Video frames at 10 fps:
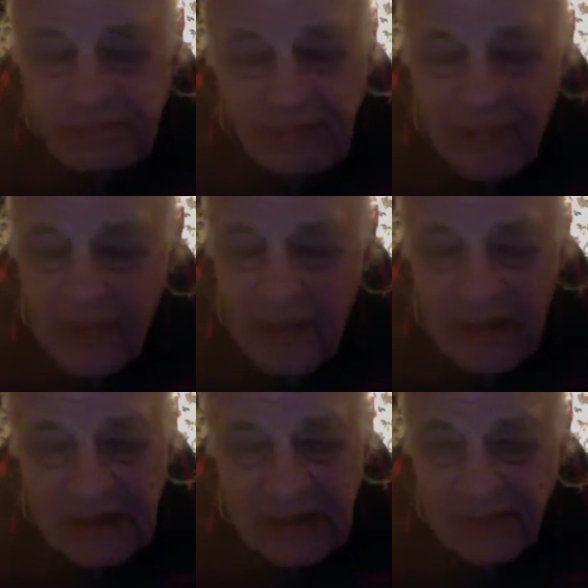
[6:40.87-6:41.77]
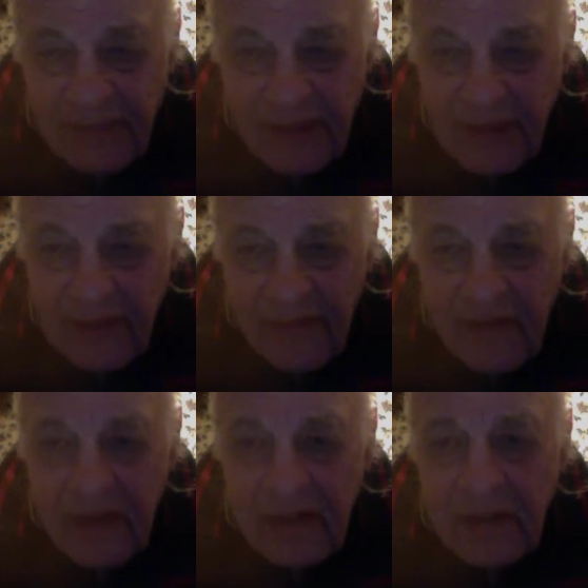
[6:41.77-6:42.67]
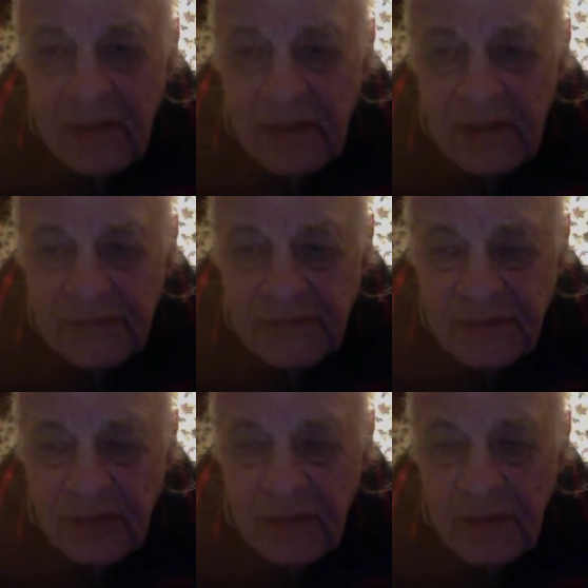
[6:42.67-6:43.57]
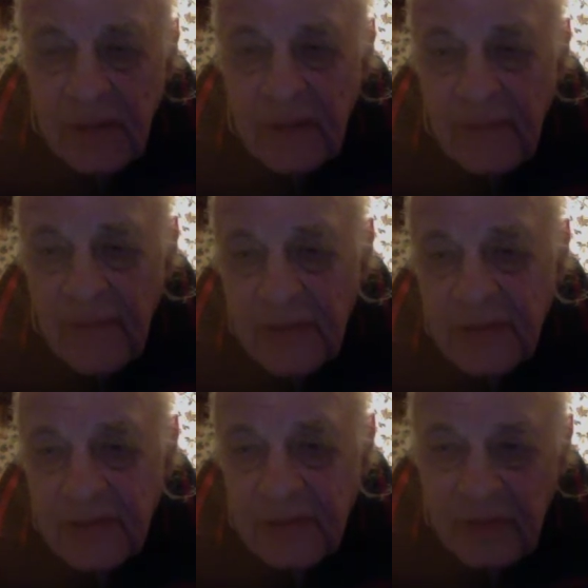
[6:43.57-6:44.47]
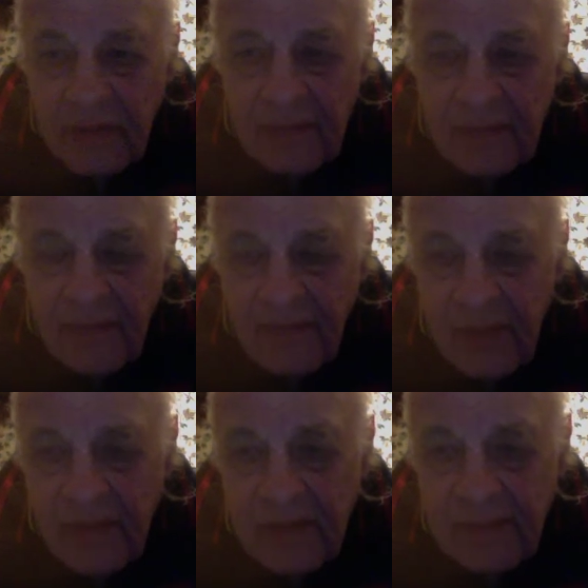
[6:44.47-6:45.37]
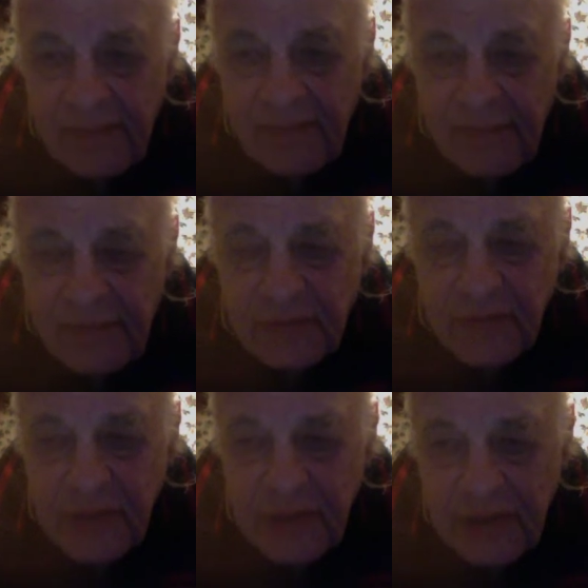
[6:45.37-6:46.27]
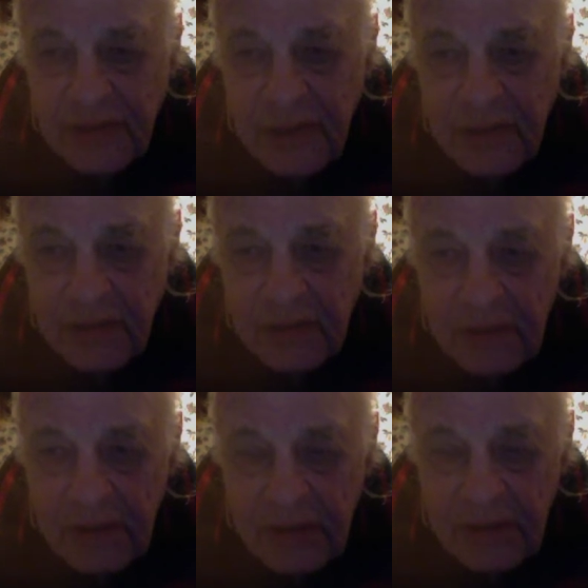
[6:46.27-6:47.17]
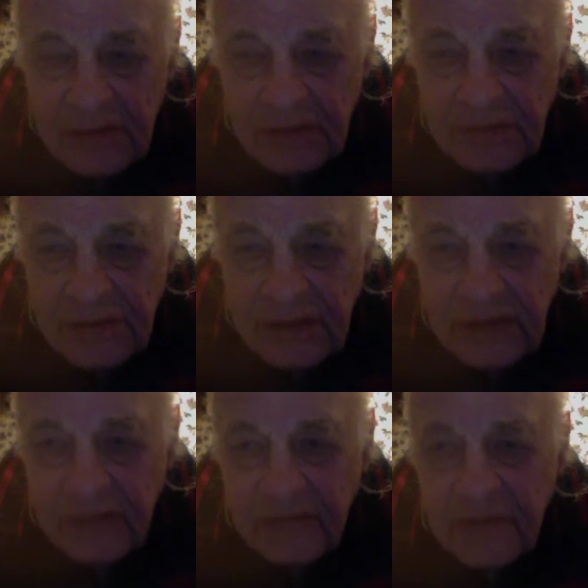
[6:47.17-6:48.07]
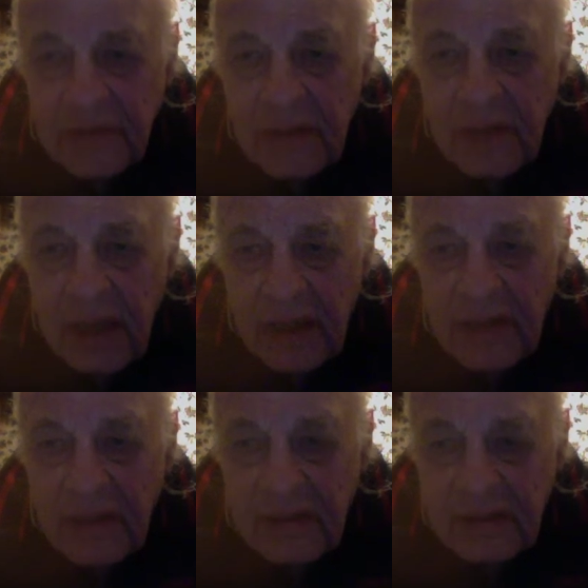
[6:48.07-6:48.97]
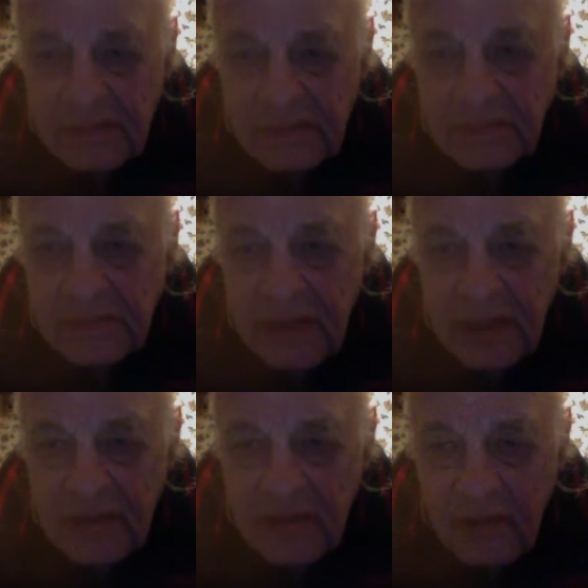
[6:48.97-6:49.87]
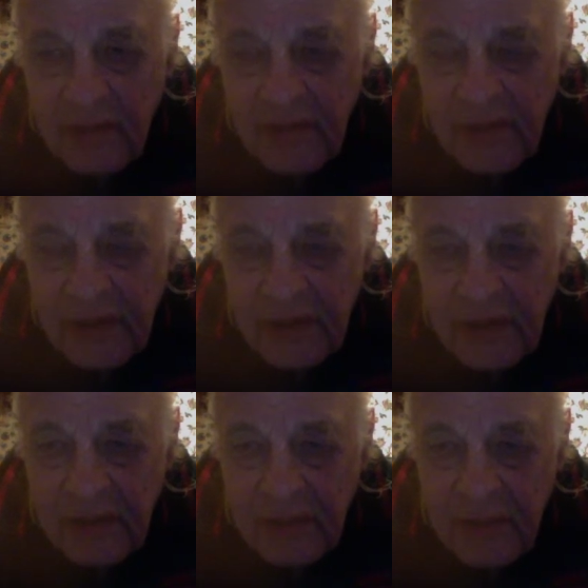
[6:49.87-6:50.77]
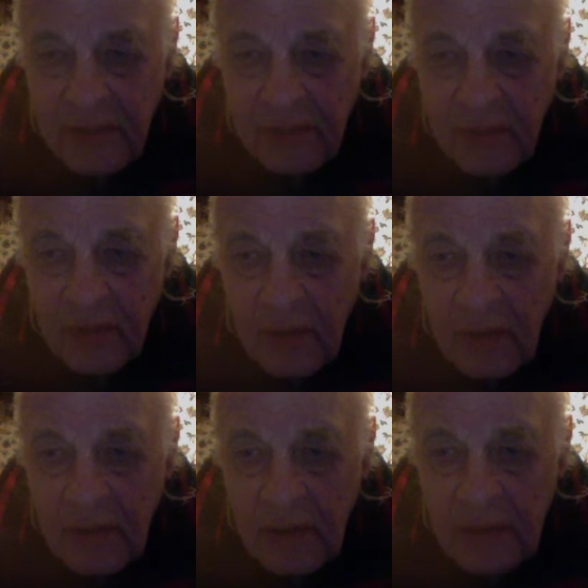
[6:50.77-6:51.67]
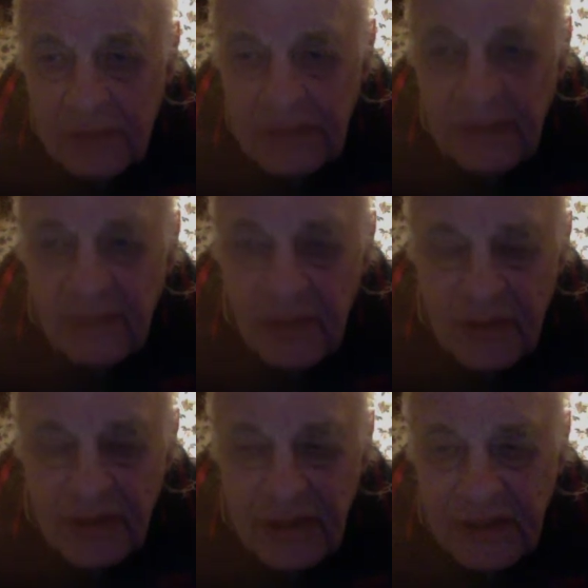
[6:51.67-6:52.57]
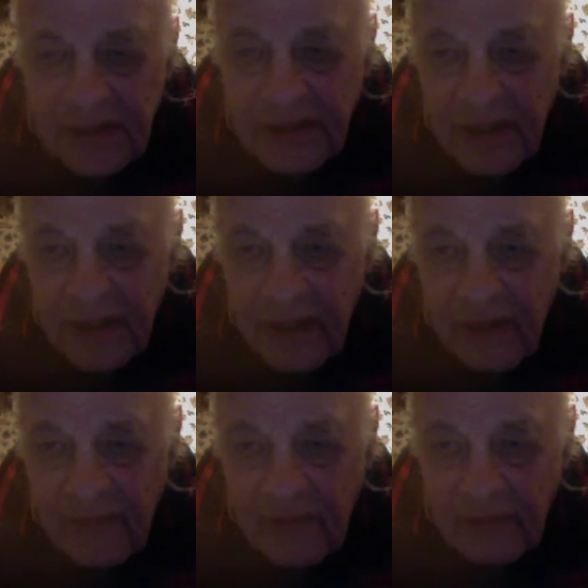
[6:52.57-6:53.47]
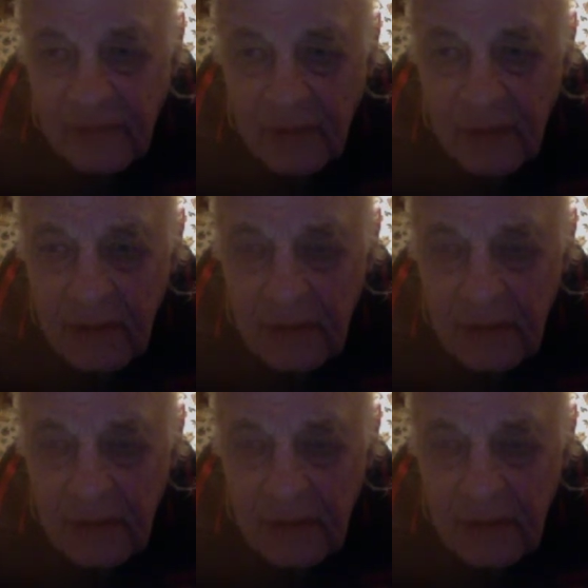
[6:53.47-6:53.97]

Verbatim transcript: распродавая, все, значит, ну, это послушайте Сажу Умоватову, она хорошо говорит на эту тему. Там тоже есть статья, в которой